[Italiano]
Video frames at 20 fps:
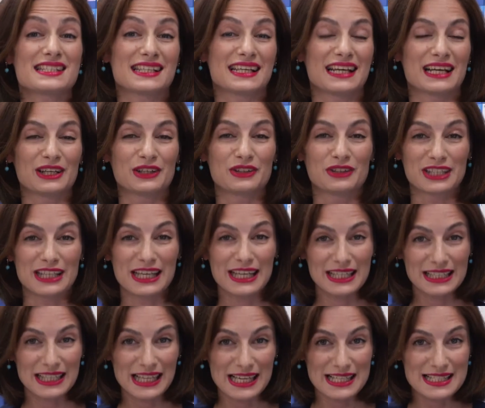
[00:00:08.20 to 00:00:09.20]
pubblica il
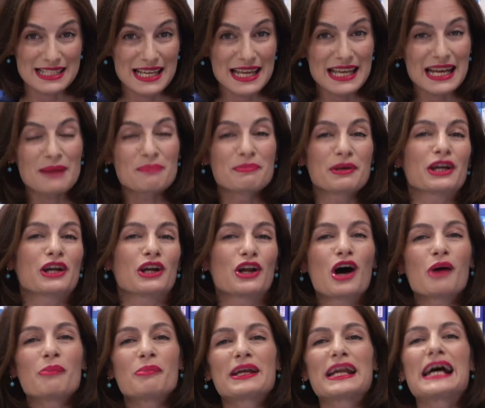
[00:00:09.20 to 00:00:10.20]
Corriere della Sera per
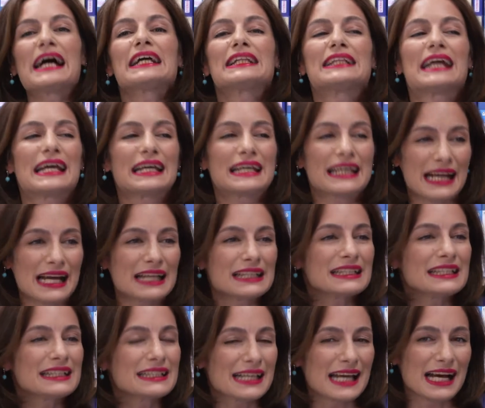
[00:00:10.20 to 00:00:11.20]
l'opera dai
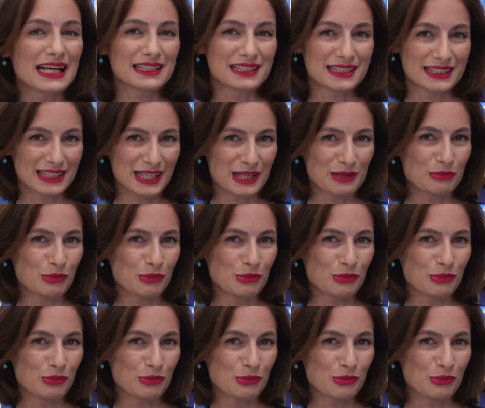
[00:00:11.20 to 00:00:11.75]
grandi teatri del